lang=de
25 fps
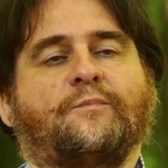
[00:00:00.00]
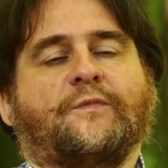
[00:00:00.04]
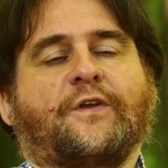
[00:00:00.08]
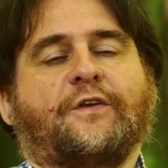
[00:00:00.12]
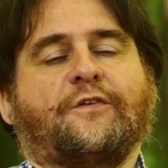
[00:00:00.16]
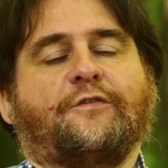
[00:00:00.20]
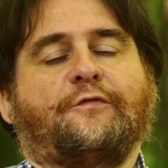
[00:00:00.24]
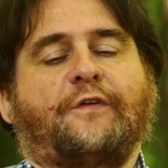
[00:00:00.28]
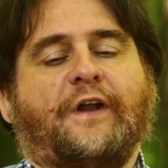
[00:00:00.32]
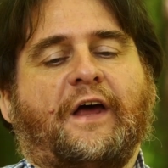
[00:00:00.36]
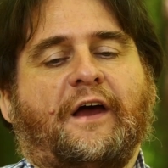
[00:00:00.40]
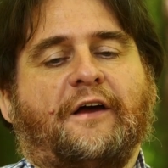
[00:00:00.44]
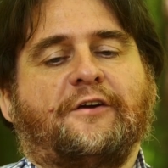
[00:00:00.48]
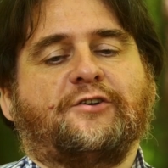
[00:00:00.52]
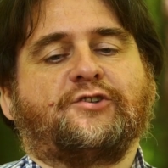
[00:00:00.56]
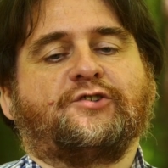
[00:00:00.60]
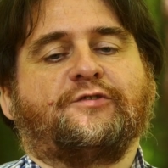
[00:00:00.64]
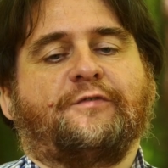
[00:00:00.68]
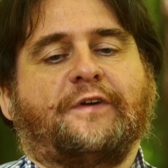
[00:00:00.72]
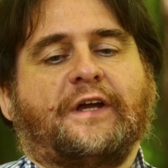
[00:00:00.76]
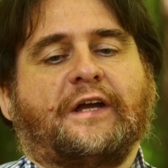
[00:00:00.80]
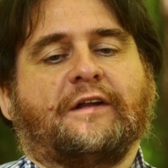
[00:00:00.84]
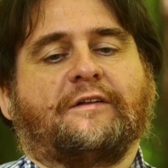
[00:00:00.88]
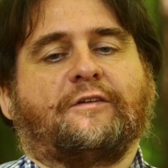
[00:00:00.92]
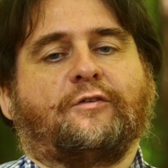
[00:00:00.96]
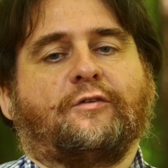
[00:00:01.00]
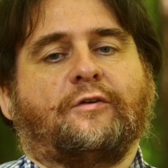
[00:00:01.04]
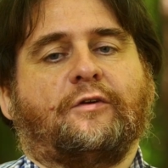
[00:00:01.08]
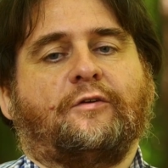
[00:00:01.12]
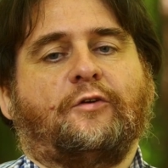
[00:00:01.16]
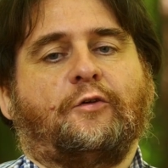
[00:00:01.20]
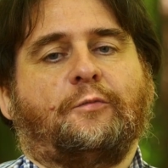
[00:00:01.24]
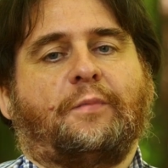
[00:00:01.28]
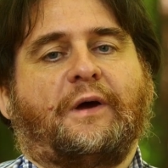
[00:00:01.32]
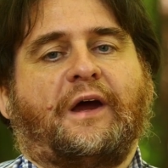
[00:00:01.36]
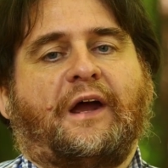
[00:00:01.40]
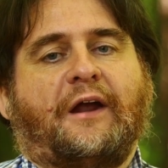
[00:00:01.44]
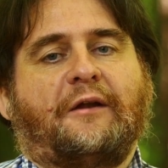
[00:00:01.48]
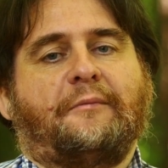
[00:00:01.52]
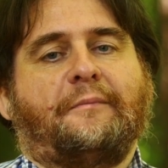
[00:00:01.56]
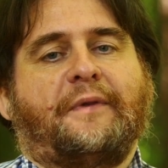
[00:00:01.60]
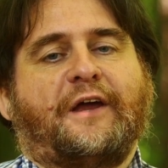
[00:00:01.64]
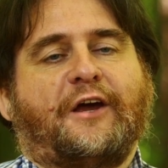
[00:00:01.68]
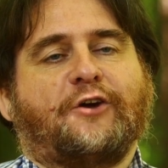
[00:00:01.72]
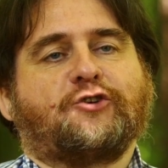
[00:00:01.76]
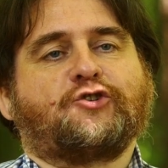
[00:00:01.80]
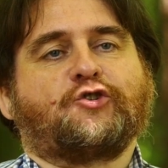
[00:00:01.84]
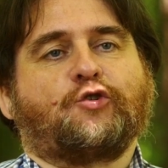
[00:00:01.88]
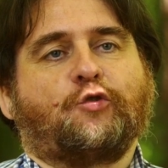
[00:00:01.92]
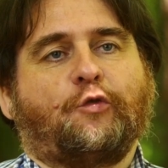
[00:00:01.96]
Das Fleisch wird über ein
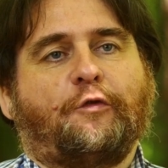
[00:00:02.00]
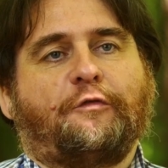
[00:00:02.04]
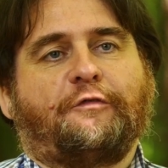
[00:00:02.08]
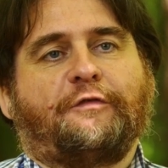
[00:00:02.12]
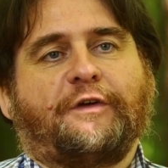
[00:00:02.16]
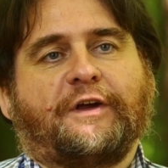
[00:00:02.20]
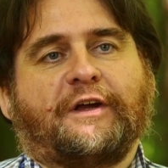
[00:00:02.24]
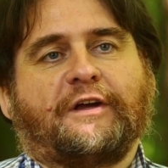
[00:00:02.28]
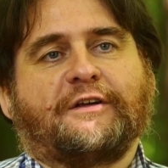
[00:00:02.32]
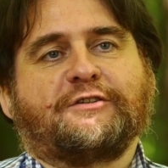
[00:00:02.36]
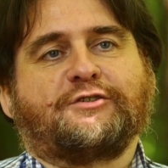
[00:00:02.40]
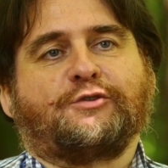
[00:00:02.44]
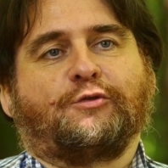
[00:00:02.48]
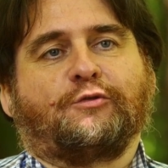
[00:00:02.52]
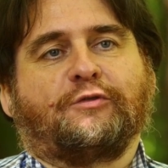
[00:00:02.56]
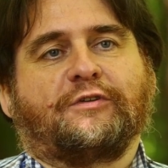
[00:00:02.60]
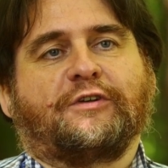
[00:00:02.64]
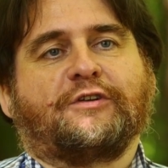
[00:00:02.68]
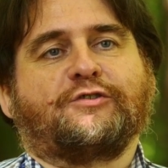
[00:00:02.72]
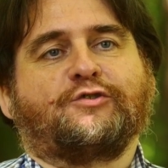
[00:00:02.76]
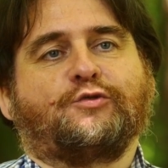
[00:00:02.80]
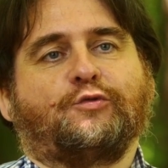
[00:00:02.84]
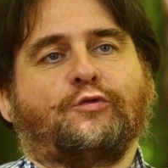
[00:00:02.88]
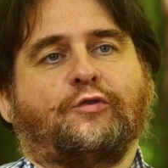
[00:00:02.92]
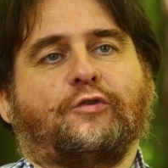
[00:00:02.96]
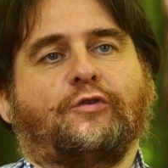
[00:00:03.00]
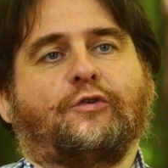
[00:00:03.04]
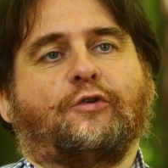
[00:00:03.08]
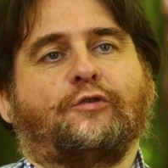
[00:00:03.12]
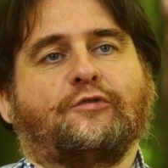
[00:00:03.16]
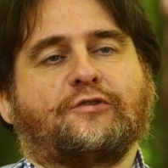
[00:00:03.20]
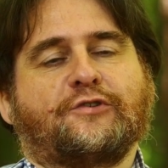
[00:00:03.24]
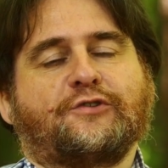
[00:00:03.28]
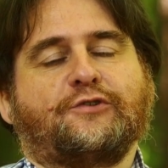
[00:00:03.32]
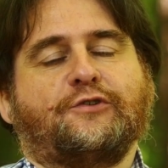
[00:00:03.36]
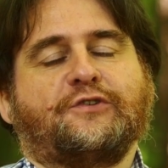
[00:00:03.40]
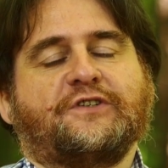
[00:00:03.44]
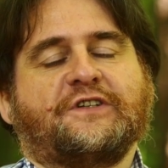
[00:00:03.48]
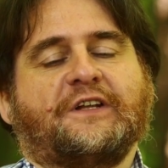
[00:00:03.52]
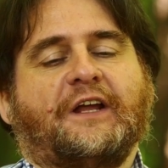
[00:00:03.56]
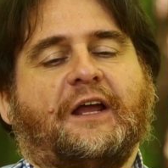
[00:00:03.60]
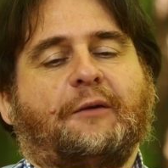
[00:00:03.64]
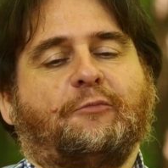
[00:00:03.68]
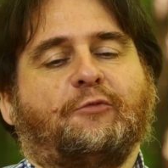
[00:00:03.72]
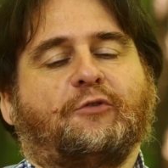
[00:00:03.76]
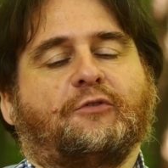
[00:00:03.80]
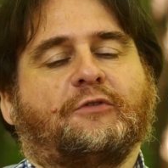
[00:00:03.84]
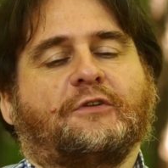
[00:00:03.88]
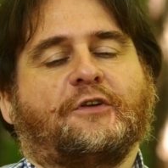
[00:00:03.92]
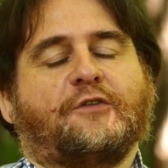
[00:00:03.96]
mehrstufiges
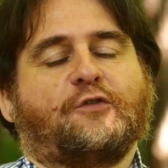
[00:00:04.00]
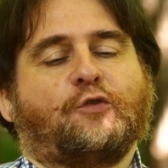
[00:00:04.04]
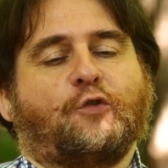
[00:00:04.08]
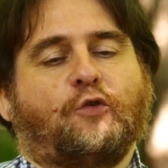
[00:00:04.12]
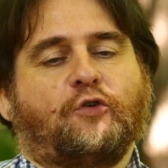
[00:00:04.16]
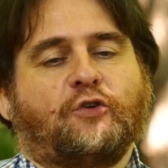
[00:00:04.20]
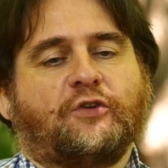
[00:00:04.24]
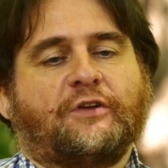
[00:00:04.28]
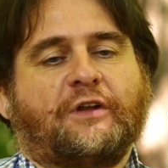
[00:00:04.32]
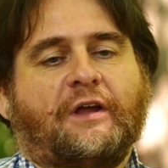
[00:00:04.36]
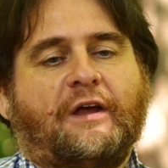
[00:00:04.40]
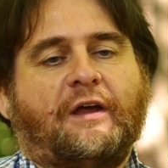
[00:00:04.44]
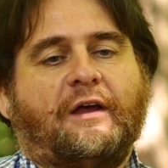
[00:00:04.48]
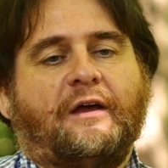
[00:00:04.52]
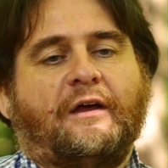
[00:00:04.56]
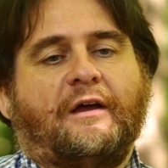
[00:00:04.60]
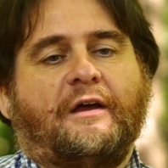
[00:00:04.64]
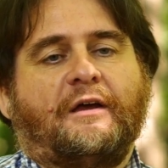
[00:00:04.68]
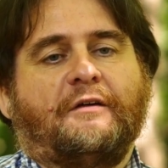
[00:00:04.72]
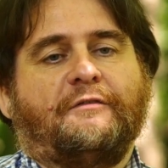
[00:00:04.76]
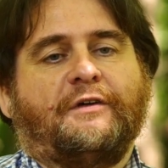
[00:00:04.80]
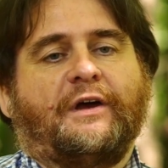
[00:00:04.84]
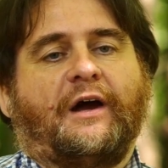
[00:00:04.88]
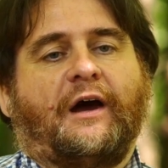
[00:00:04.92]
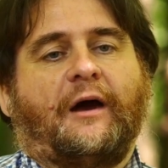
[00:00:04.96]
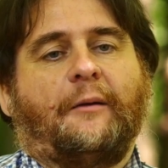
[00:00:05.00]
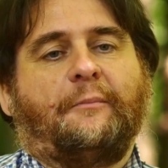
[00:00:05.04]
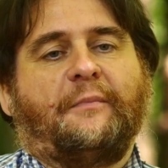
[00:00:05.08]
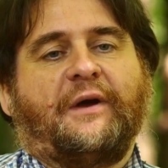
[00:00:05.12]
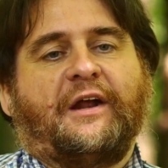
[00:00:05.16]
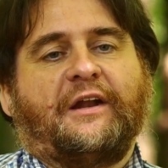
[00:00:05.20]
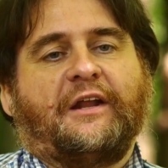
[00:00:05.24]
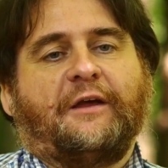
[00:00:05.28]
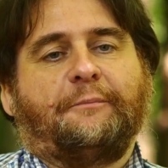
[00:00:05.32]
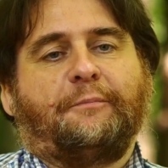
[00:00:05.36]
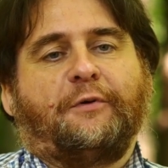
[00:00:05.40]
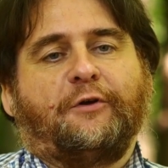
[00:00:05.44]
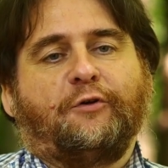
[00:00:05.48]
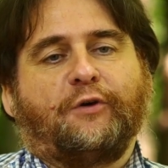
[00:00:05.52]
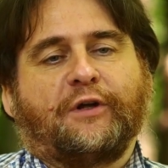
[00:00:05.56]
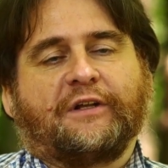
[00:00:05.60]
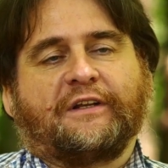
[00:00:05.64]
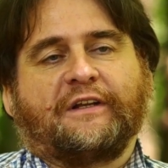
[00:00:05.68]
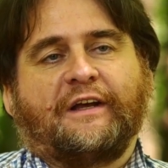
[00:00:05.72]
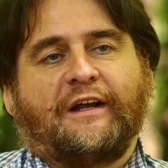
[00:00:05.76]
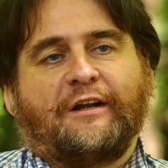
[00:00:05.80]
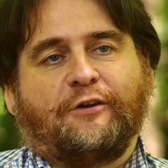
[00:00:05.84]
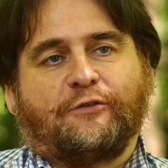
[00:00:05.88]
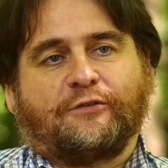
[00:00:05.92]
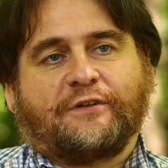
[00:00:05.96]
Untersuchungssystem untersucht. Wir haben eine
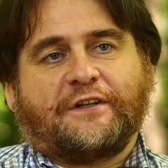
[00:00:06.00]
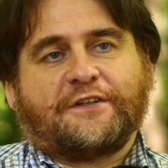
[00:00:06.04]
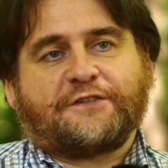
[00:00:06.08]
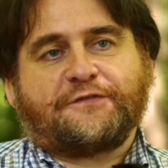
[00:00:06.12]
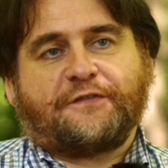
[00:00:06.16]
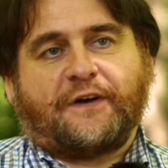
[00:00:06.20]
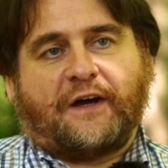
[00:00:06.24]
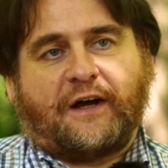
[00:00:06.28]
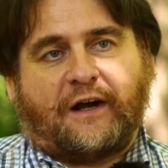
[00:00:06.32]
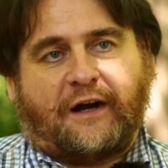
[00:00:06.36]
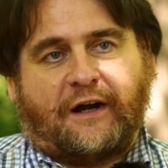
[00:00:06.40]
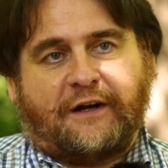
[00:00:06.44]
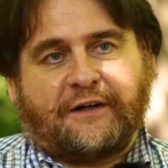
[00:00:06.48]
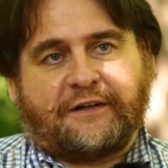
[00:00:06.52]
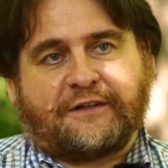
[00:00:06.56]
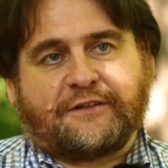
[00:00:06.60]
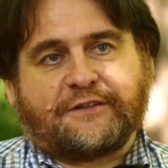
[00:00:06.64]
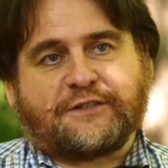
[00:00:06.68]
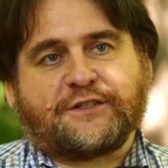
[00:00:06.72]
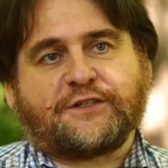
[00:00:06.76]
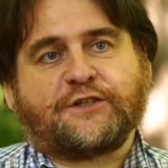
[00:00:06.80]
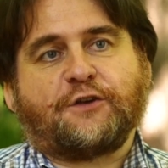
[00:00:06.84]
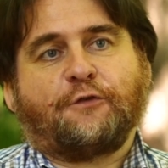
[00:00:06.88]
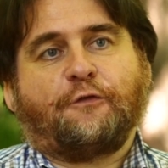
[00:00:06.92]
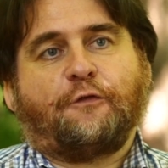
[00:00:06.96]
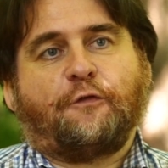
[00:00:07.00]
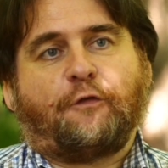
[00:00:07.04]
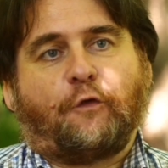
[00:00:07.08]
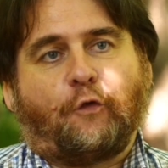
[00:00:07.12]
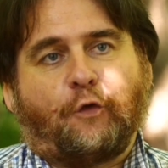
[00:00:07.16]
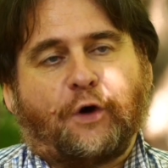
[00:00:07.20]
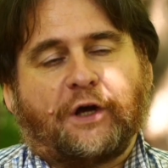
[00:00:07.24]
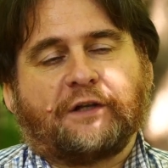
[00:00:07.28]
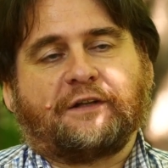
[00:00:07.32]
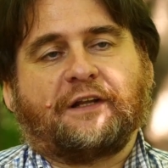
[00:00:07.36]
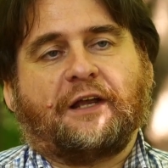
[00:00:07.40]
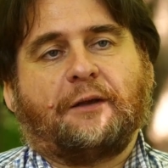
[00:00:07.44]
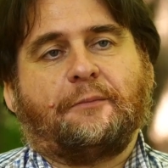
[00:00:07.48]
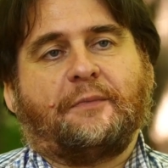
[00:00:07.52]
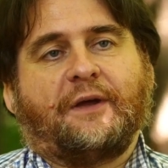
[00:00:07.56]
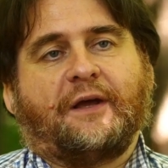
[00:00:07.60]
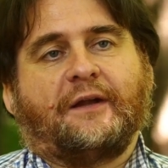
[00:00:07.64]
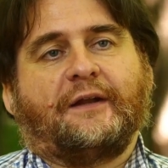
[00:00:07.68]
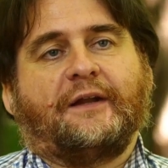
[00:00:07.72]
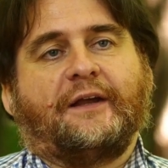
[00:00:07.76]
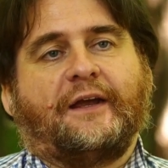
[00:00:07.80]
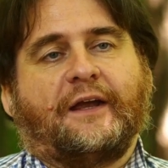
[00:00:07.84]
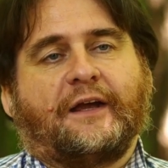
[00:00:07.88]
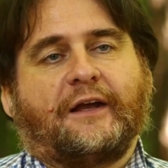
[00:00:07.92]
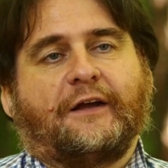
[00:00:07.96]
Beurteilung des Verhaltens vor dem
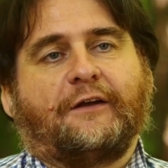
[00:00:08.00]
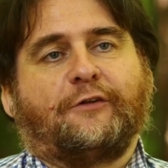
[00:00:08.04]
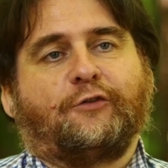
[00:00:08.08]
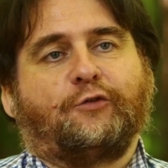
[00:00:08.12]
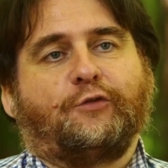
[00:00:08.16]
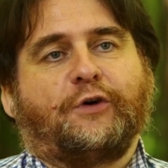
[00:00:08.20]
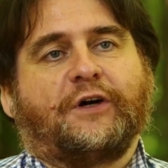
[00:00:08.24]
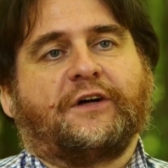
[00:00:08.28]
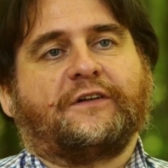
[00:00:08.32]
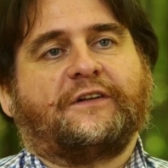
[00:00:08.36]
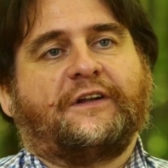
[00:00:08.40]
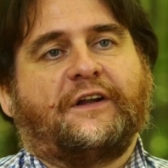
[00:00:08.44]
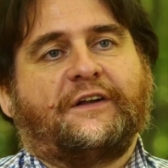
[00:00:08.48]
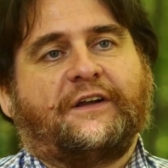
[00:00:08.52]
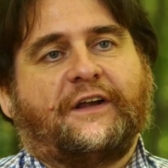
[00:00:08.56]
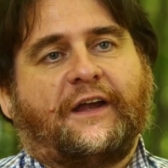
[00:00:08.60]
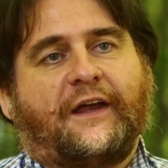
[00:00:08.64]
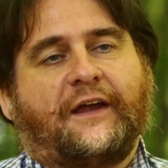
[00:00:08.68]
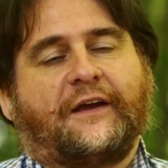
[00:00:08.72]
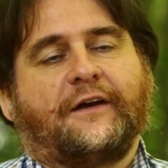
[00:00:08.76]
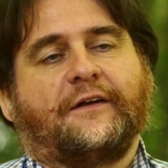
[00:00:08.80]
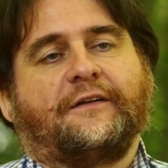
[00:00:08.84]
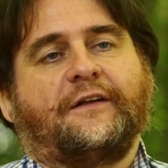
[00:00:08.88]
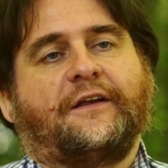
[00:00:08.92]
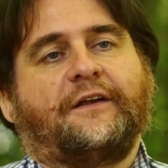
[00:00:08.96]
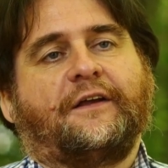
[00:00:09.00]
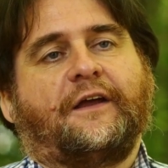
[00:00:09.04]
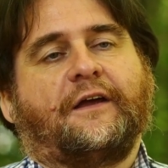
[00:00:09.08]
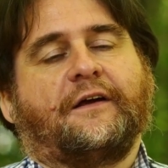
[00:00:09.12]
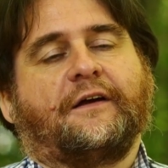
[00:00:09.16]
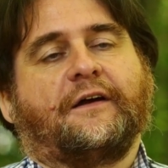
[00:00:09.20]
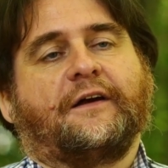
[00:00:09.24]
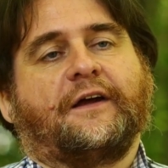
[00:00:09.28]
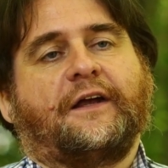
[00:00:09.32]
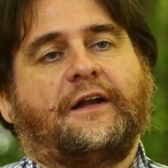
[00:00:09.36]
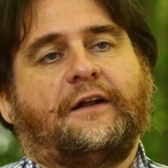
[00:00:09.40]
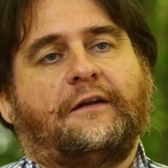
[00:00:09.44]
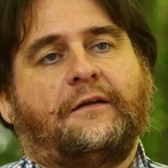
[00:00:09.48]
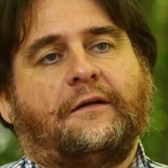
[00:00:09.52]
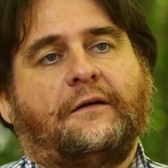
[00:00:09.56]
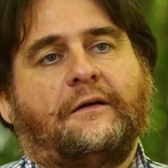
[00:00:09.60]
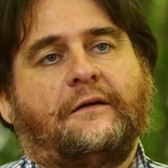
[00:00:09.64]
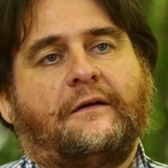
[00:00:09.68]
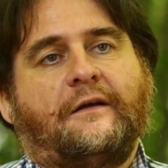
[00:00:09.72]
Erlegen durch den Jäger, die Jägerin.